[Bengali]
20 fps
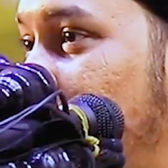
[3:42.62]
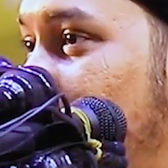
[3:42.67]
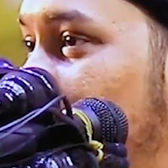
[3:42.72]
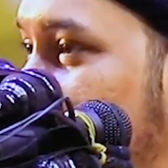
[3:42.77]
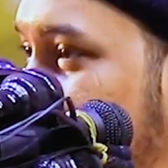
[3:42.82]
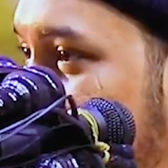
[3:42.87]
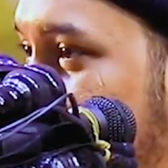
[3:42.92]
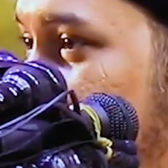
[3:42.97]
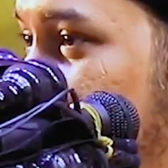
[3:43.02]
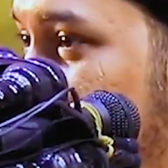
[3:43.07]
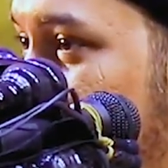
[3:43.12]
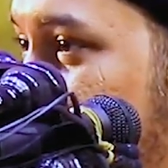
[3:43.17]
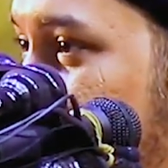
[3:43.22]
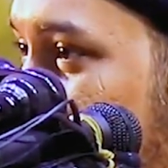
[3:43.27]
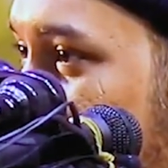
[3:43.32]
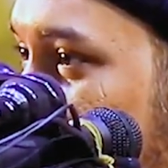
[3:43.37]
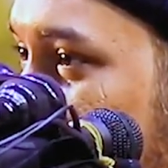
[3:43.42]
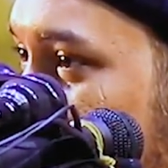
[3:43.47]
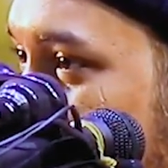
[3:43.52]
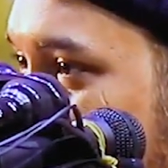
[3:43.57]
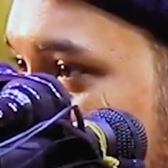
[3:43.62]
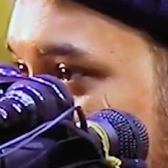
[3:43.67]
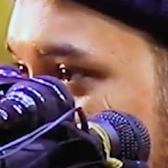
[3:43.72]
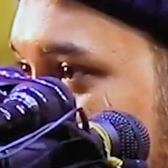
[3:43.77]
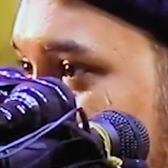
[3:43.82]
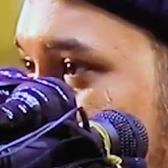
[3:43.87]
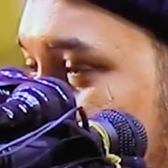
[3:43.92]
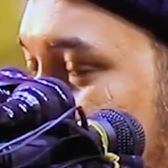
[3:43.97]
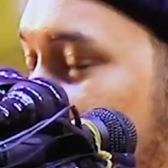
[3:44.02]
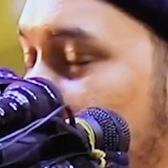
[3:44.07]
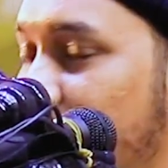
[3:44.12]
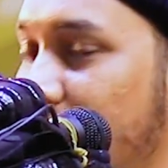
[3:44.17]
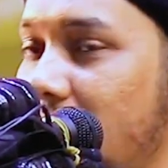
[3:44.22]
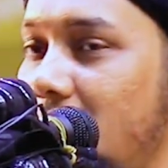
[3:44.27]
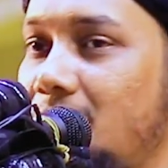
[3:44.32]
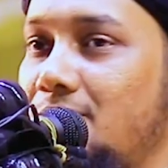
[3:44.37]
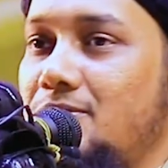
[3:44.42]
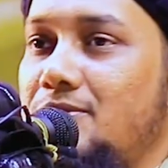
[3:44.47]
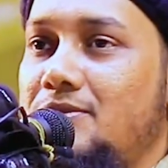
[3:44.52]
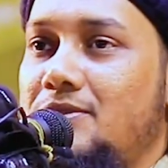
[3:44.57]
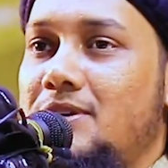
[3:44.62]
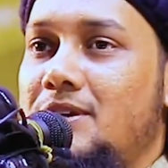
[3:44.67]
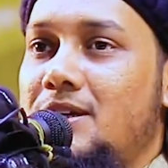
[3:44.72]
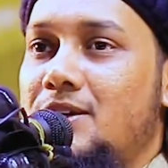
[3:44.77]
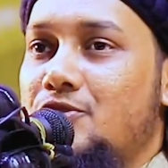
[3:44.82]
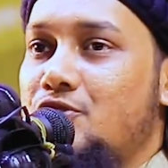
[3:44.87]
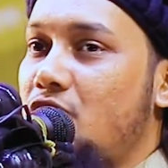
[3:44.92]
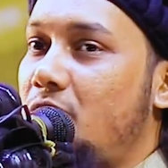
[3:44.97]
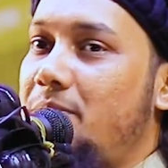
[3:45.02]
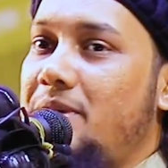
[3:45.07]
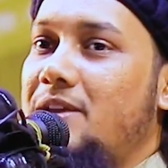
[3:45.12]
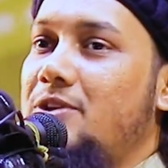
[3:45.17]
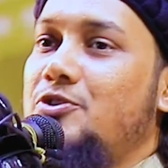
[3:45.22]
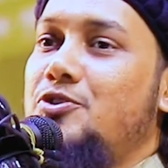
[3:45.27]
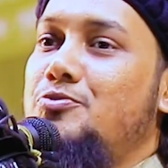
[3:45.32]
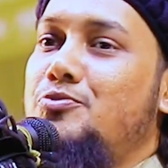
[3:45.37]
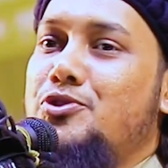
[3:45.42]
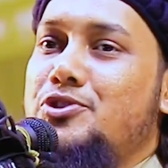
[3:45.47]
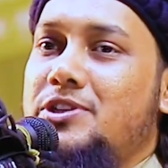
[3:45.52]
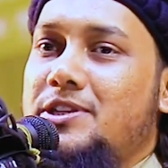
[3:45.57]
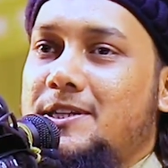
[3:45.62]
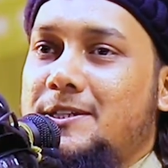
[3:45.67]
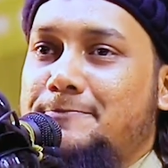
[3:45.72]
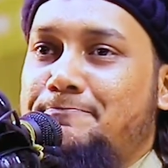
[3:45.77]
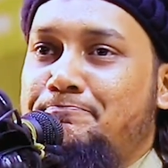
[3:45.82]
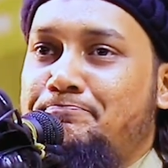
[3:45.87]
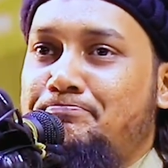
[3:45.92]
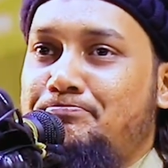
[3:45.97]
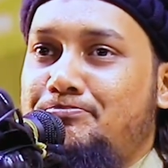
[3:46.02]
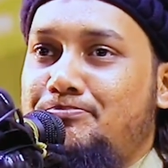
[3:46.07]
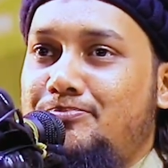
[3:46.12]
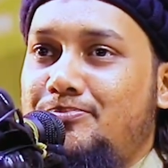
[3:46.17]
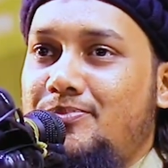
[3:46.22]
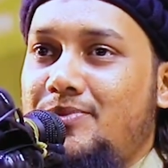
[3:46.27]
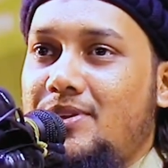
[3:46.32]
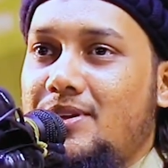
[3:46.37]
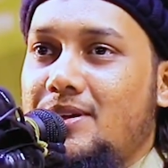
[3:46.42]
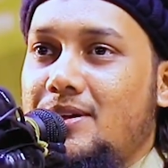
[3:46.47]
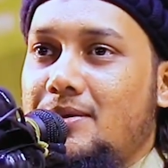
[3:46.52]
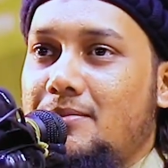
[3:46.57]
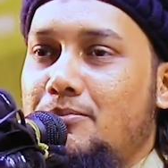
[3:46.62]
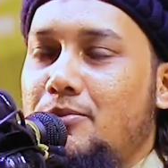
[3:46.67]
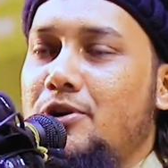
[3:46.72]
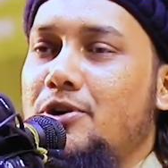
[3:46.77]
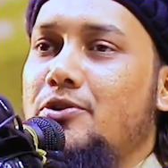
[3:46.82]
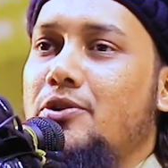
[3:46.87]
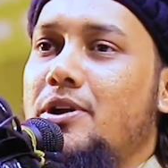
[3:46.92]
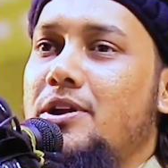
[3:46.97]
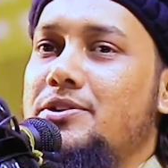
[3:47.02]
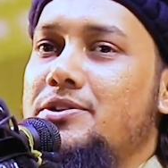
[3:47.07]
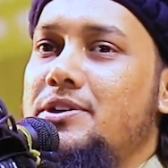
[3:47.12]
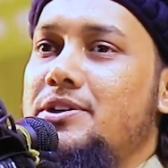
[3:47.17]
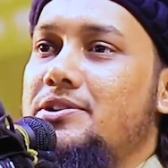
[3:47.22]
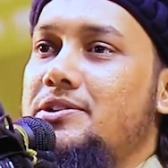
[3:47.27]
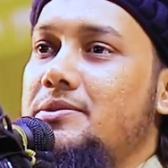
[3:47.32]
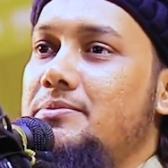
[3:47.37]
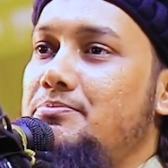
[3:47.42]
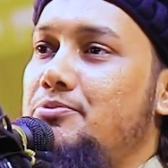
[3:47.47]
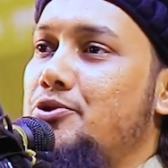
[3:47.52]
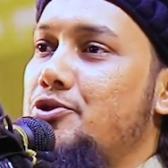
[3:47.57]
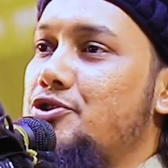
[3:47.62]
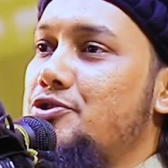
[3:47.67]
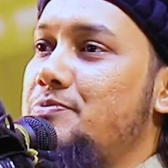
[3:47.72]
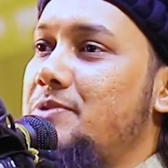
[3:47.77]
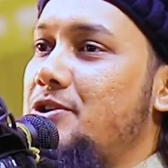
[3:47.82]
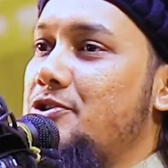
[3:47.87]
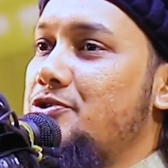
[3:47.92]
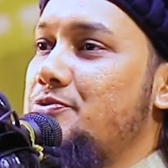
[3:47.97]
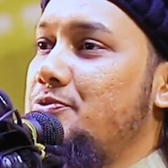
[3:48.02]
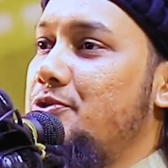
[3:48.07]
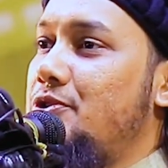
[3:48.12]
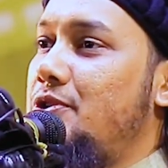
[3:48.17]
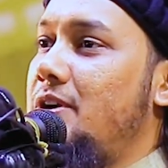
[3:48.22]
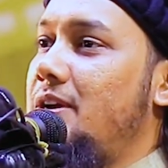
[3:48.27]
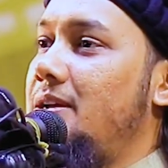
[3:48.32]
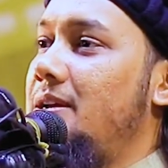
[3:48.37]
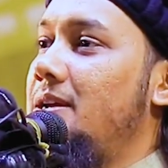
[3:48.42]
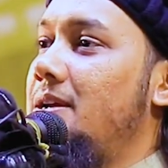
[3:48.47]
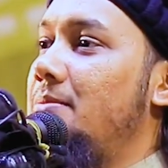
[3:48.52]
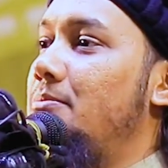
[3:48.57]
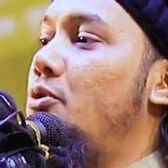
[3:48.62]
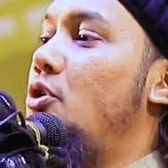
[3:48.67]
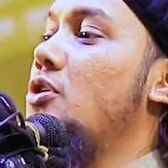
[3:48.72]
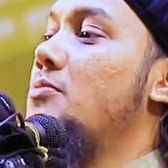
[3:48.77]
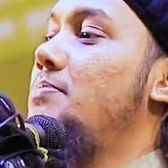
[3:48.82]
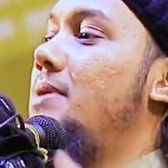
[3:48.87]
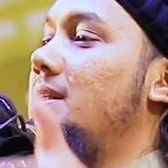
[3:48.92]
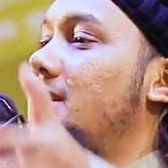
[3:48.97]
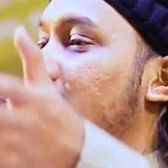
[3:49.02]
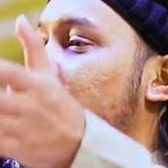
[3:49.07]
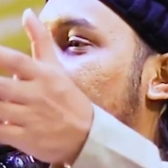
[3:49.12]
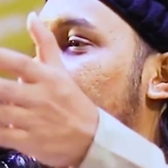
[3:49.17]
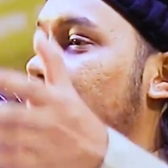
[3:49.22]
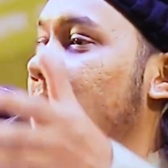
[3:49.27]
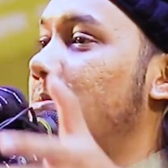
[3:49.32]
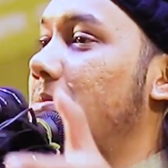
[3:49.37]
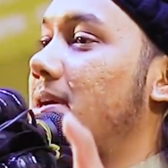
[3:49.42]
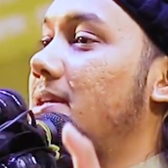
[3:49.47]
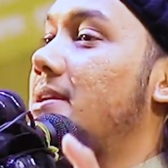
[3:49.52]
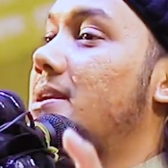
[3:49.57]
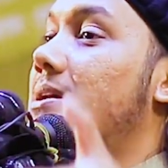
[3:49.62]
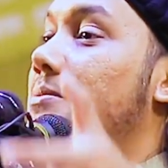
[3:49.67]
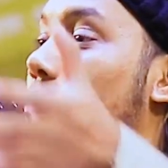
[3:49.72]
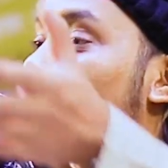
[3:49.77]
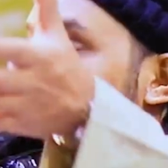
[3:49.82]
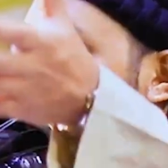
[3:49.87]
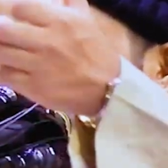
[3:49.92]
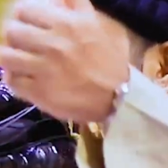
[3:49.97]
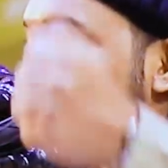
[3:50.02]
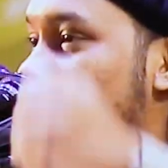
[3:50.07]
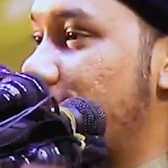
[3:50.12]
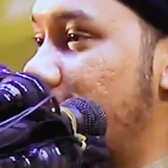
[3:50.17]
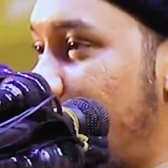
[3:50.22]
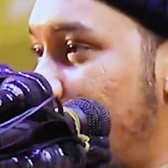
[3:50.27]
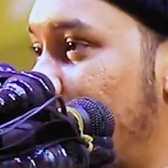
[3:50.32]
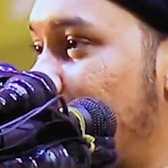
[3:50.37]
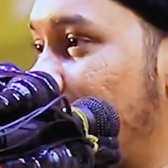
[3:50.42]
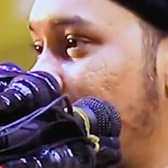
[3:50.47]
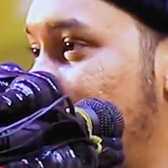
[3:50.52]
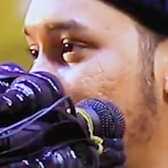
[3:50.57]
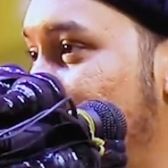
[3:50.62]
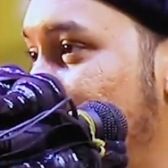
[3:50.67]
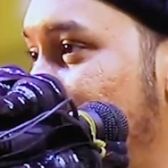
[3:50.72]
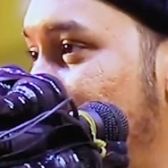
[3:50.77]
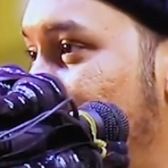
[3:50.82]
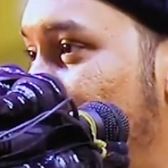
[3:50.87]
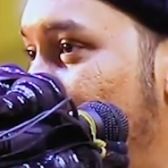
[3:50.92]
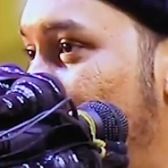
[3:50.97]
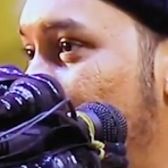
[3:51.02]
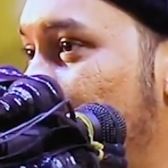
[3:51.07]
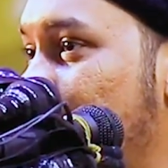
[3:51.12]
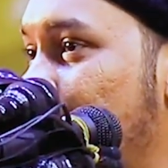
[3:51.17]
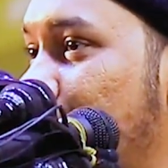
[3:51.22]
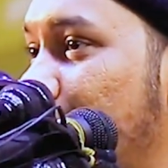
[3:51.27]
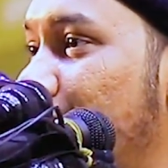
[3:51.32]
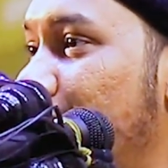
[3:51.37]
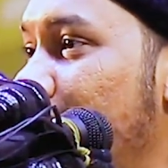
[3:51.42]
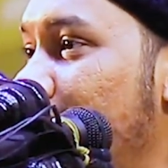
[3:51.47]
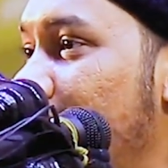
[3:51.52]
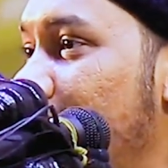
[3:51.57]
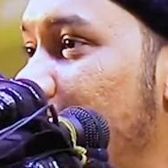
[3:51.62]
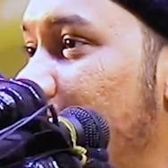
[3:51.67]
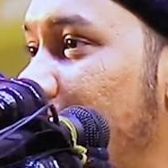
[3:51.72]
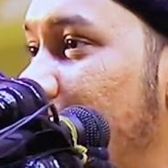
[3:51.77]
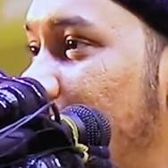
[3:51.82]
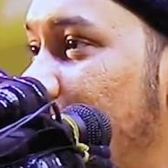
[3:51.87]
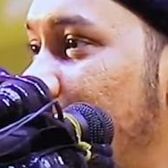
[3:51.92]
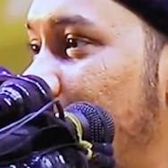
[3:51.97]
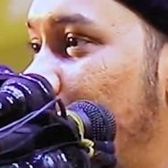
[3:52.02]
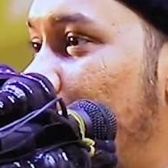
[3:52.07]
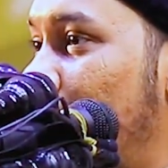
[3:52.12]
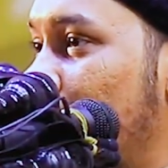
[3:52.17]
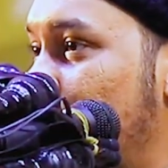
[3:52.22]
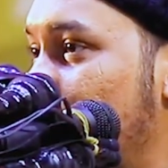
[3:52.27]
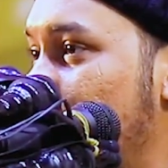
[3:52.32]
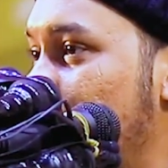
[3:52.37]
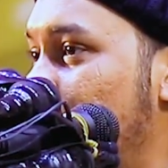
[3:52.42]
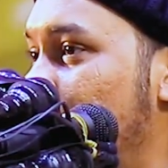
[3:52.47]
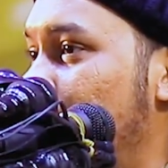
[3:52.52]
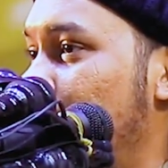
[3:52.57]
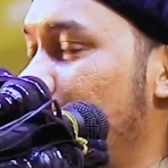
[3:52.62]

আছে অনেক ভালো স্ত্রী আছে কিন্তু সবাই কিন্তু বোঝে না মনে করে যে পুরুষ মানুষ মনে হয় ভোগবাদী খালি মেয়েদেরকে ভোগ করতে চায় অথচ অথচ